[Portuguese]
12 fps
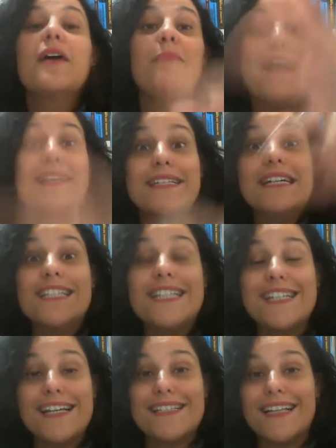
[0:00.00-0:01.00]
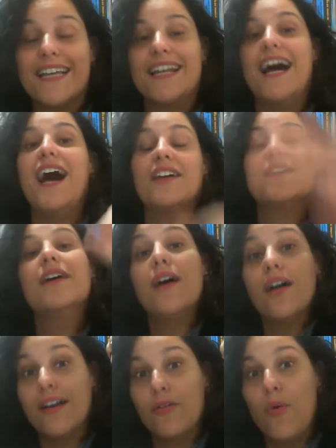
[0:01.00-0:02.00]
Mas antes de acelerar,
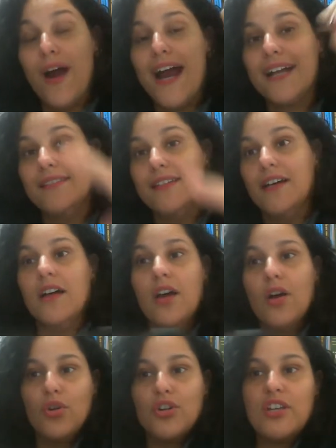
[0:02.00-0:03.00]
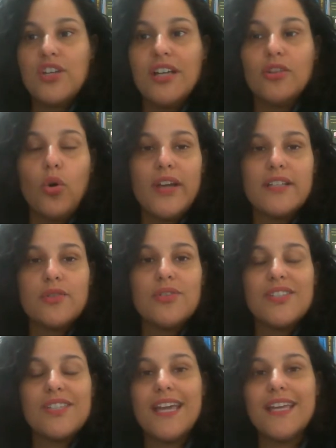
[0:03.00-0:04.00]
guarda. Hoje é dia 2 do
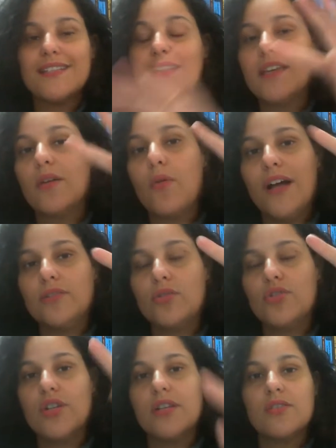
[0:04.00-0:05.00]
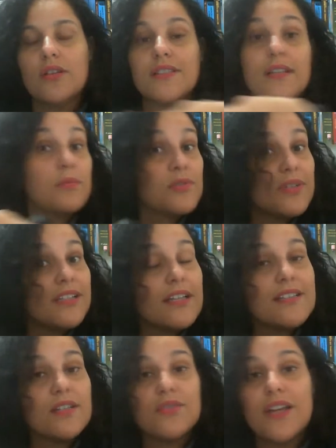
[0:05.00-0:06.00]
6. Daqui quatro dias nós temos o
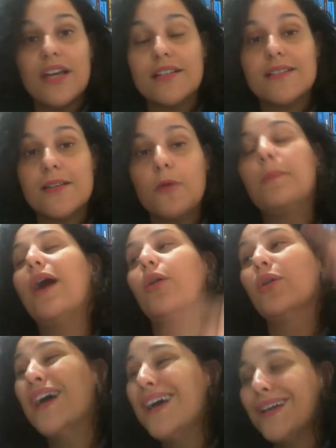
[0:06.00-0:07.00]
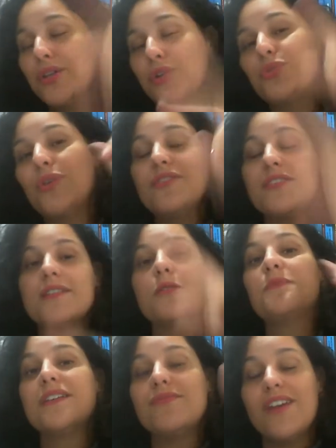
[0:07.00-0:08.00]
Intensivo TRT de São Paulo. E eu estou avisando
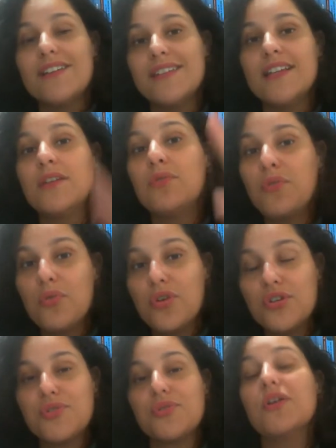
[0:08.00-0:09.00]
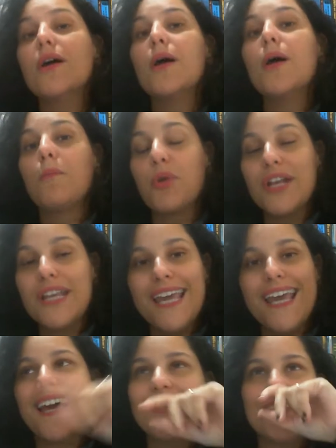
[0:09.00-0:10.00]
para vocês fazerem o curso.
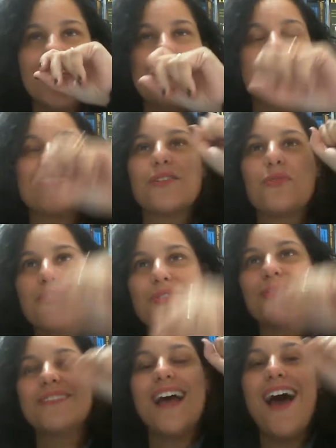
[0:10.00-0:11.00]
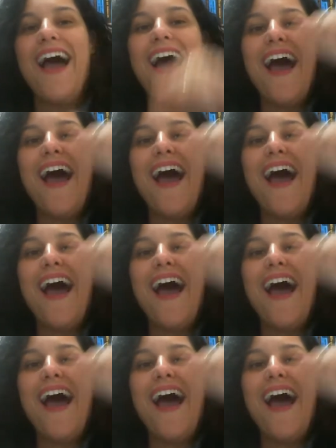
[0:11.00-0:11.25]
Porque, gente, esse curso tá